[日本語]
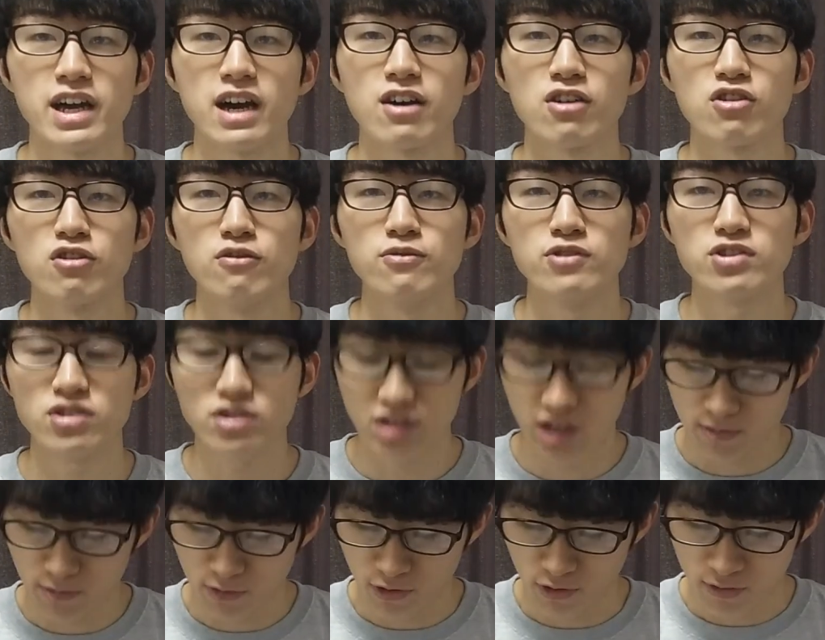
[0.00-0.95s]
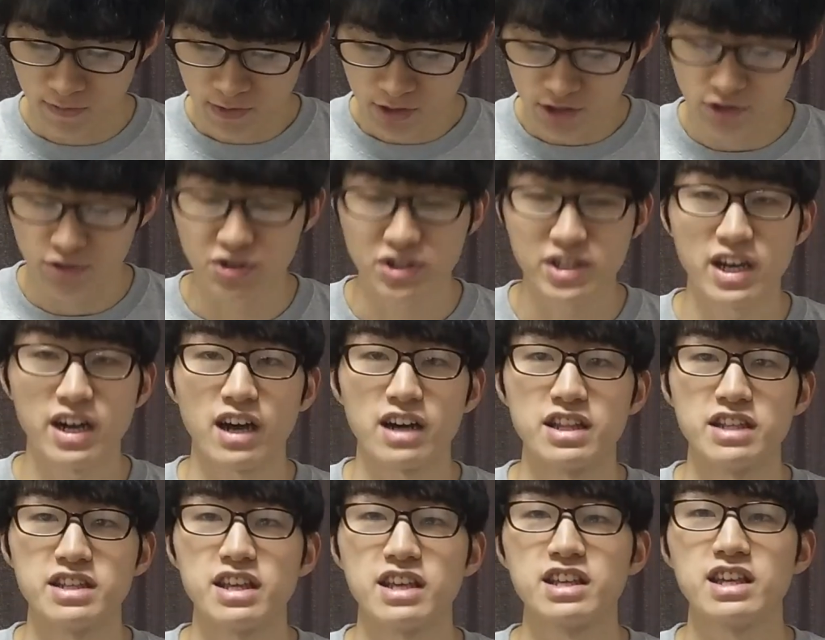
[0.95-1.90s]
発行部数がもうじゅうさんか
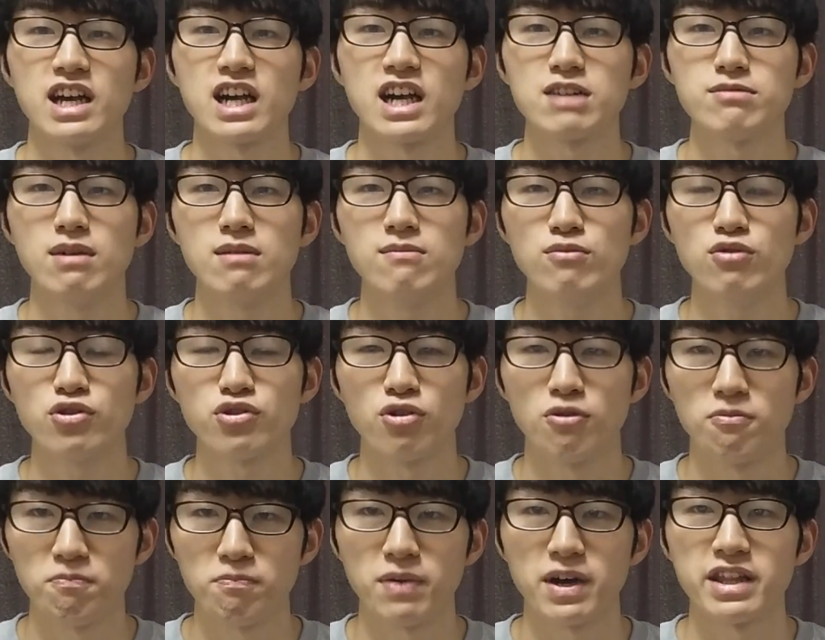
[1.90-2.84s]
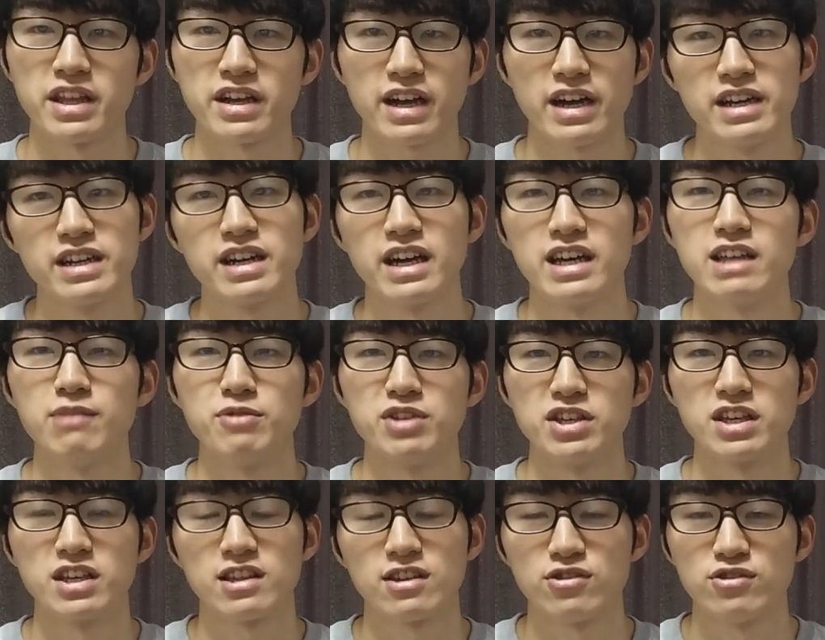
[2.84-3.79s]
んでせんにひゃくまんぼを突破で、海外でも
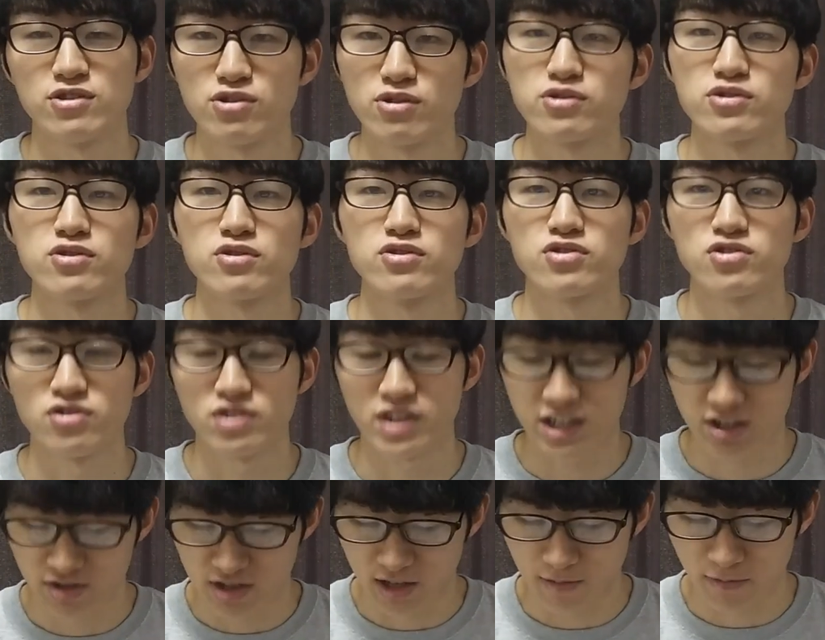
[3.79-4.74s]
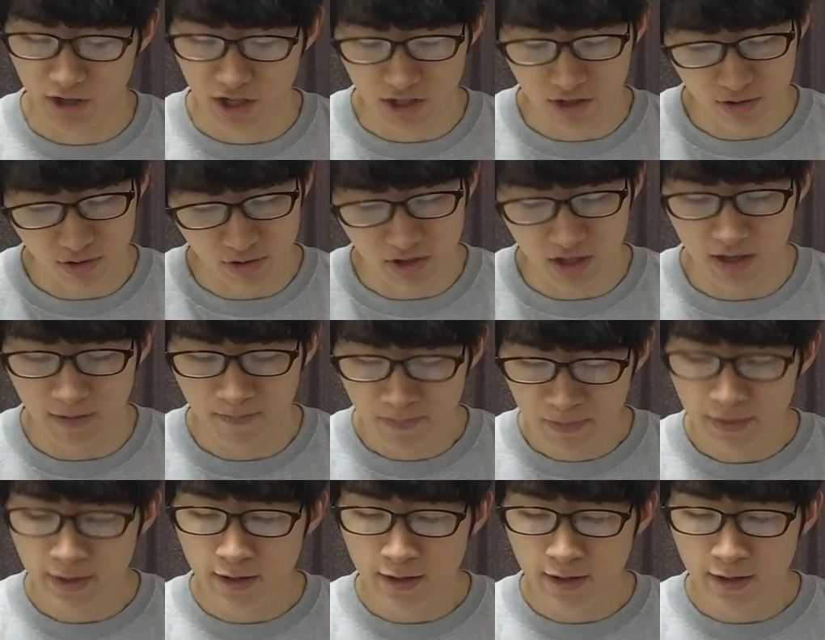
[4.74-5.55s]
人気上昇中らしくて、ね、非常に、